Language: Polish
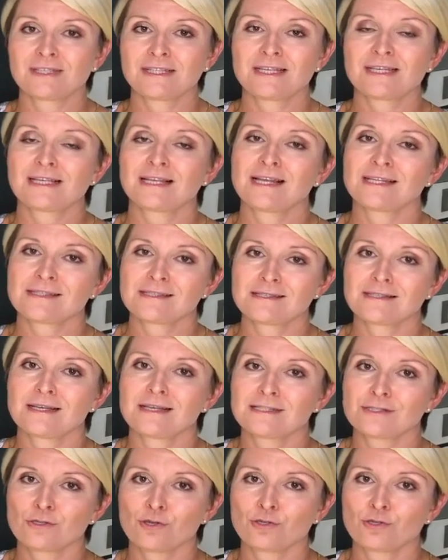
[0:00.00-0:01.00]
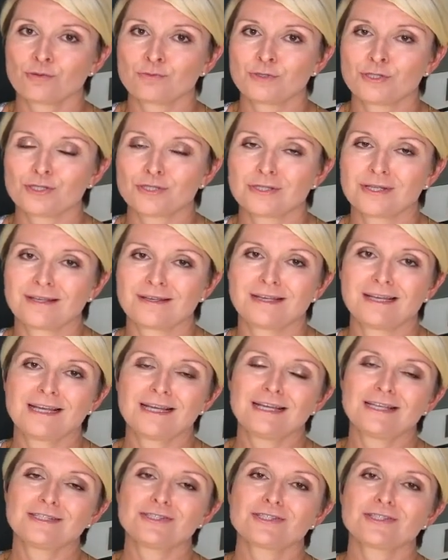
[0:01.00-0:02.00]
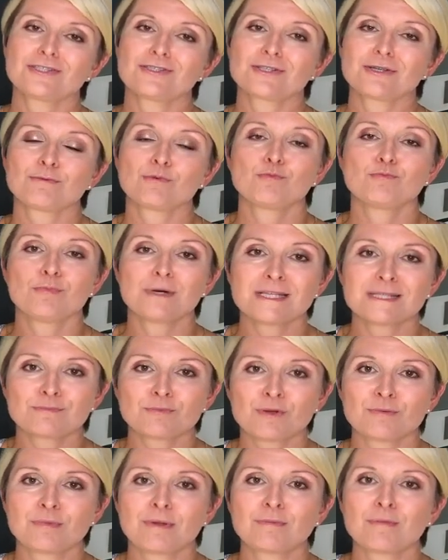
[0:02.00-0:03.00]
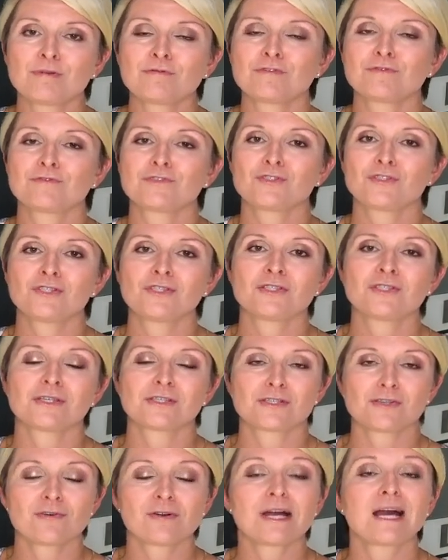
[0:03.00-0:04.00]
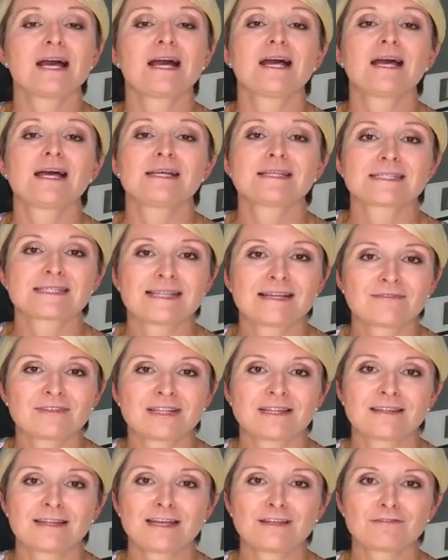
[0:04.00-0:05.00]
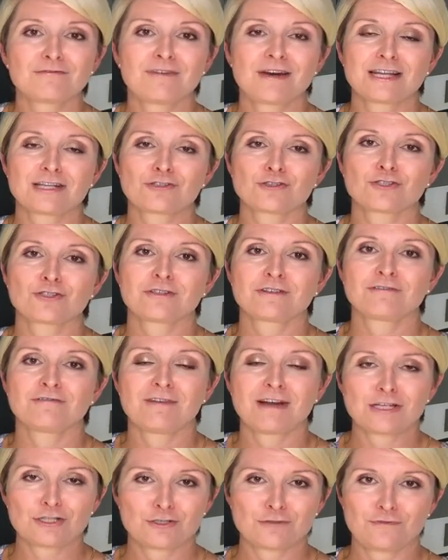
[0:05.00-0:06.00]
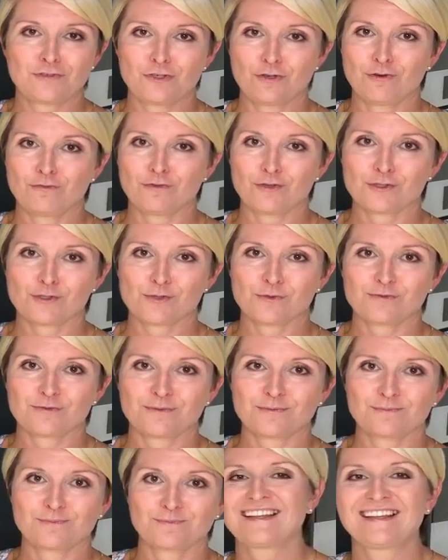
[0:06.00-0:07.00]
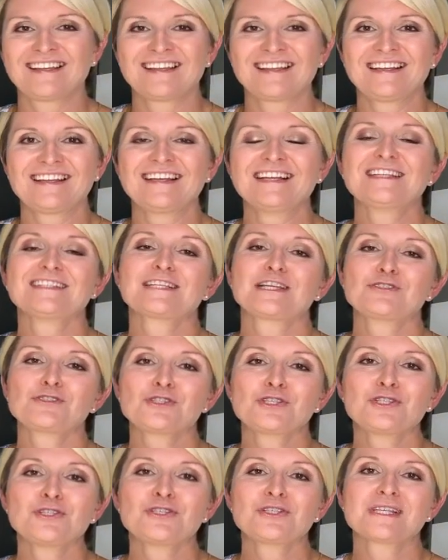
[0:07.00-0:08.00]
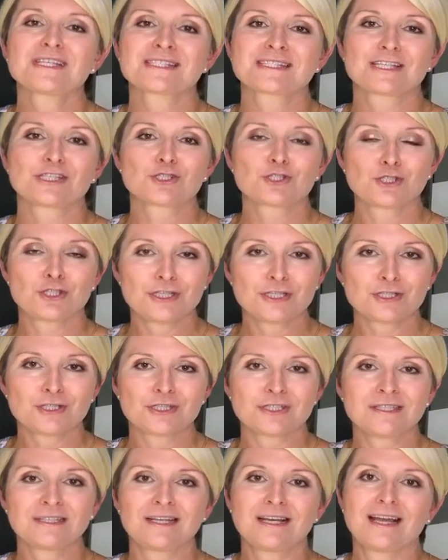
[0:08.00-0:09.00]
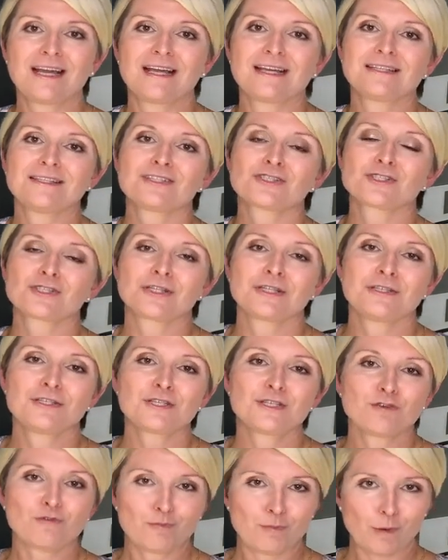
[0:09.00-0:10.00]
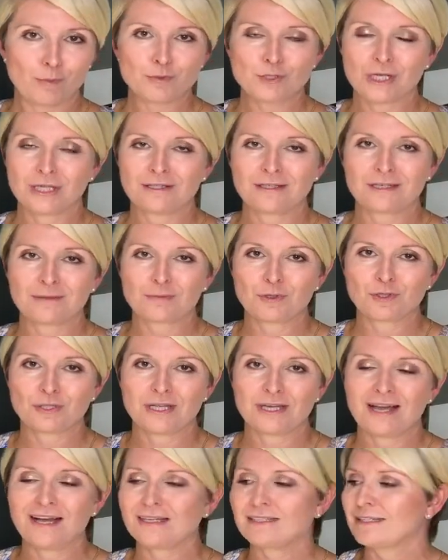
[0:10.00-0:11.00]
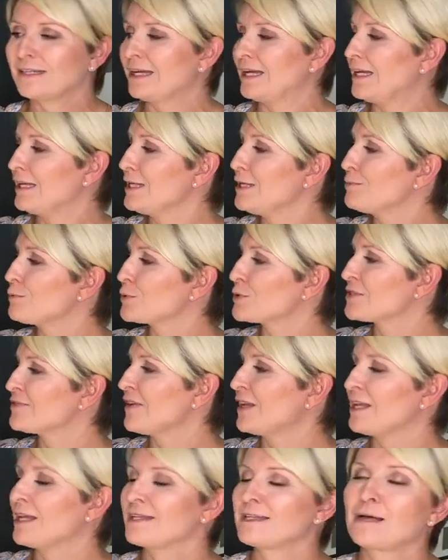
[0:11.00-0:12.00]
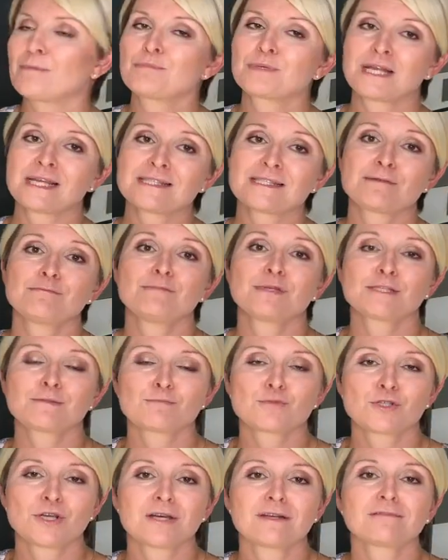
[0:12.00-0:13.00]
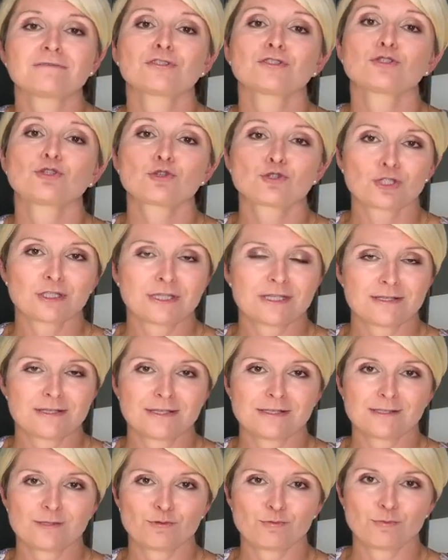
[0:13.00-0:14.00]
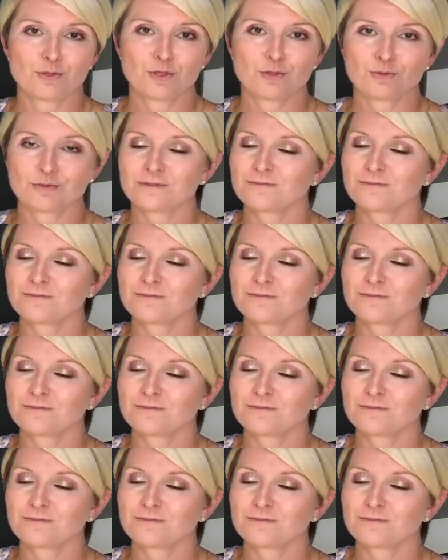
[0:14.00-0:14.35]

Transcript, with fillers: Tak klasy gastronomicznej, dzięki czemu bezproblemowo wyciśnie sok z nawet najtwardszych warzyw i owoców. Ten silnik jest też cichszy niż silniki w poprzednich modelach i pozwala na pracę bez przerwy do 40 minut.